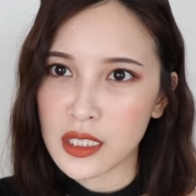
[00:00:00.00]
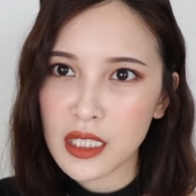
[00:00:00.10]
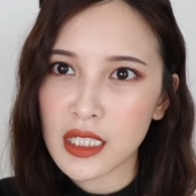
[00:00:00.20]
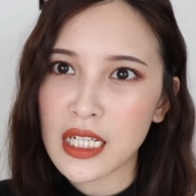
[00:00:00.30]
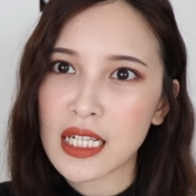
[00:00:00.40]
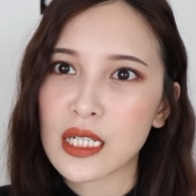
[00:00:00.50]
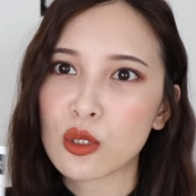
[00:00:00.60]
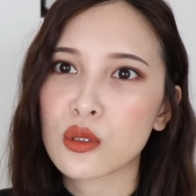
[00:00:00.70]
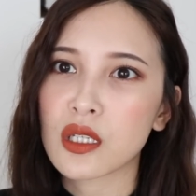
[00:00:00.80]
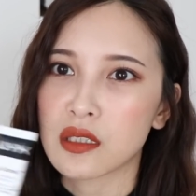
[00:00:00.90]
这个现在在
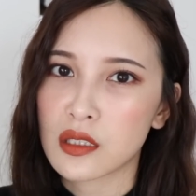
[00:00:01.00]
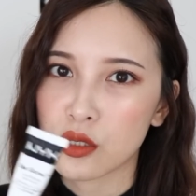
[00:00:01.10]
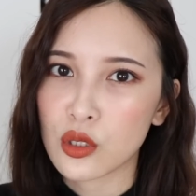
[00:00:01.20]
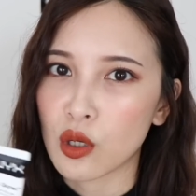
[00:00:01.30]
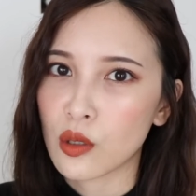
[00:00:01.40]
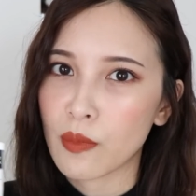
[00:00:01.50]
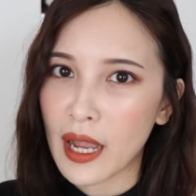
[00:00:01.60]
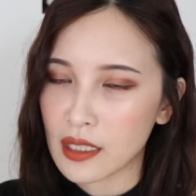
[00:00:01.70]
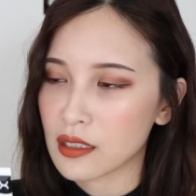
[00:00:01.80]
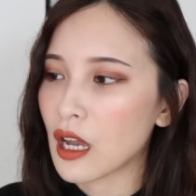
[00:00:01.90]
屈臣氏就
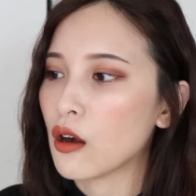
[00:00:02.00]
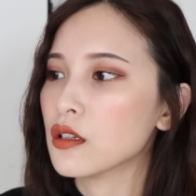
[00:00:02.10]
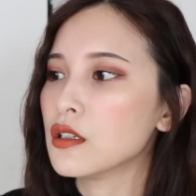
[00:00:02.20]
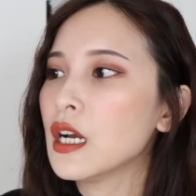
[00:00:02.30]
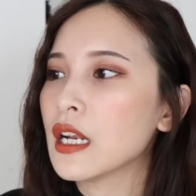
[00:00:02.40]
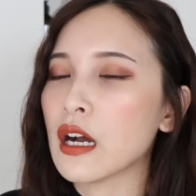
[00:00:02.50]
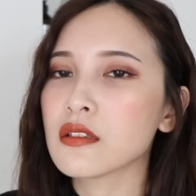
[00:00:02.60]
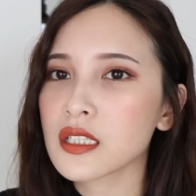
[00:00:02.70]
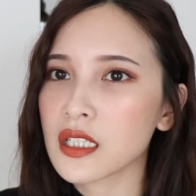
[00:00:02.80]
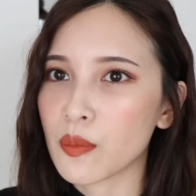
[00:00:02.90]
买得到了，然后
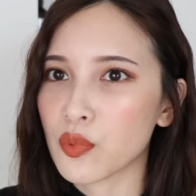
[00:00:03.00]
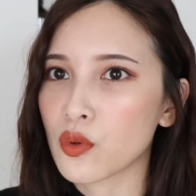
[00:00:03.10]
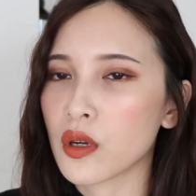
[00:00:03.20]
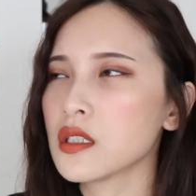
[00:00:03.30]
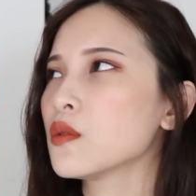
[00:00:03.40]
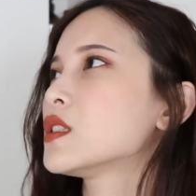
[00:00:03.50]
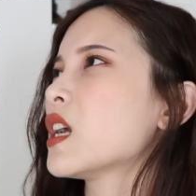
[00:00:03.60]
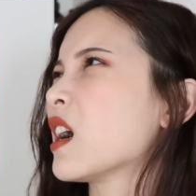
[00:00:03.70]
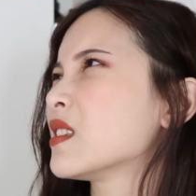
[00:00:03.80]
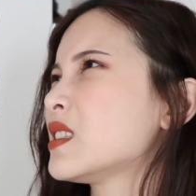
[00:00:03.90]
这个也不贵，这我记
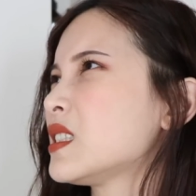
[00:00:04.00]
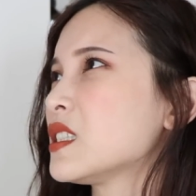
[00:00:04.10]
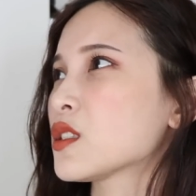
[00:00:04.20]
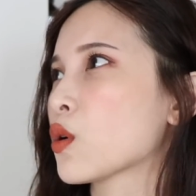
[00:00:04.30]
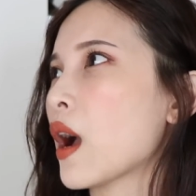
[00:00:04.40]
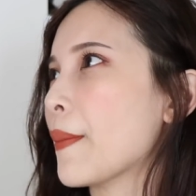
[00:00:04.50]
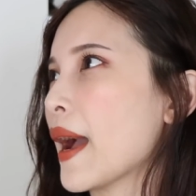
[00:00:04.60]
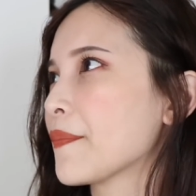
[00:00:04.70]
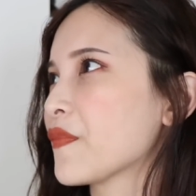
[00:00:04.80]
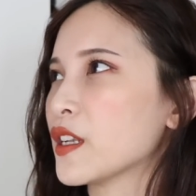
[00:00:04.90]
得好像七十块
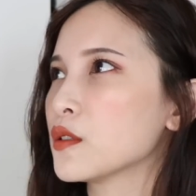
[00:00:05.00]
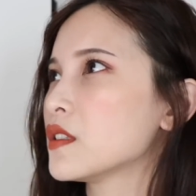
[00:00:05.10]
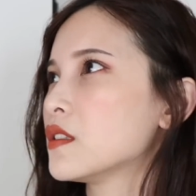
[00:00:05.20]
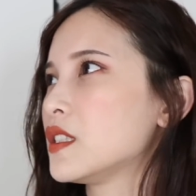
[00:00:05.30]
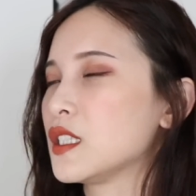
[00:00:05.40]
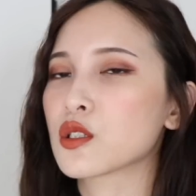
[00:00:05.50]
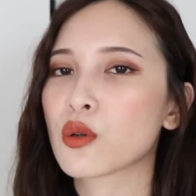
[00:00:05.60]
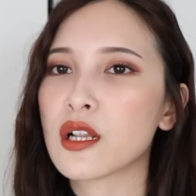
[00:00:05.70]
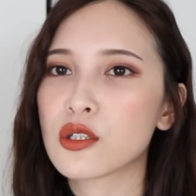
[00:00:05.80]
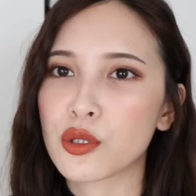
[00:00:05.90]
吧，反正就是几十
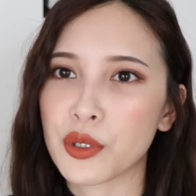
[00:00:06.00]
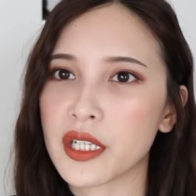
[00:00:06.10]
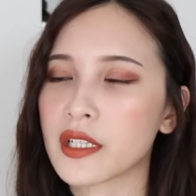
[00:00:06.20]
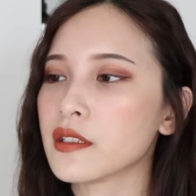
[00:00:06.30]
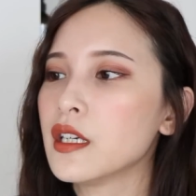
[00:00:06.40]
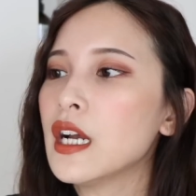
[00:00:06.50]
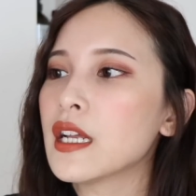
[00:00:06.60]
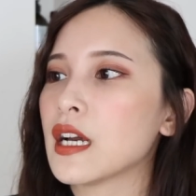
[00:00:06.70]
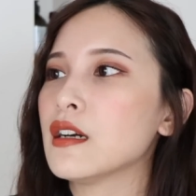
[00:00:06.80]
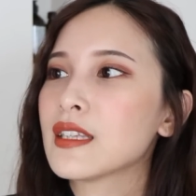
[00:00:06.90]
块就有一个。
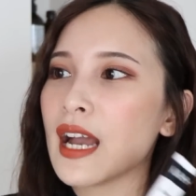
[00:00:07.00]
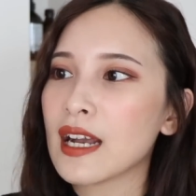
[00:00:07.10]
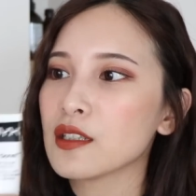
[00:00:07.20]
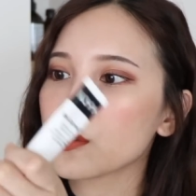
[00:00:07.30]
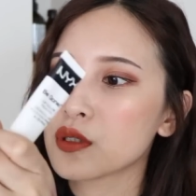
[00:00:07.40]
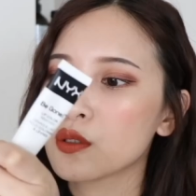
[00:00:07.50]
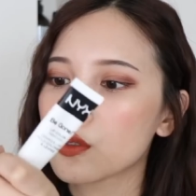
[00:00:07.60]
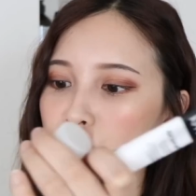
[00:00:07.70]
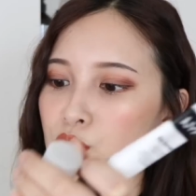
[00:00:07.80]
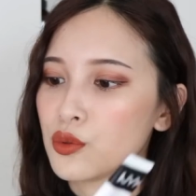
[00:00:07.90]
然后它就是
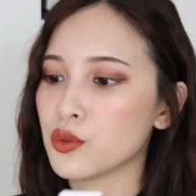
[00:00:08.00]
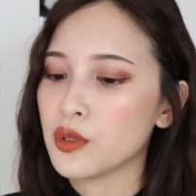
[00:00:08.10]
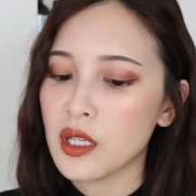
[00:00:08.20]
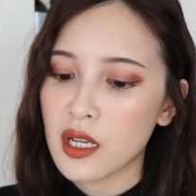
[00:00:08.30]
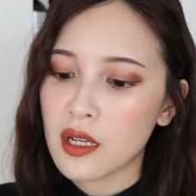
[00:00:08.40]
属于。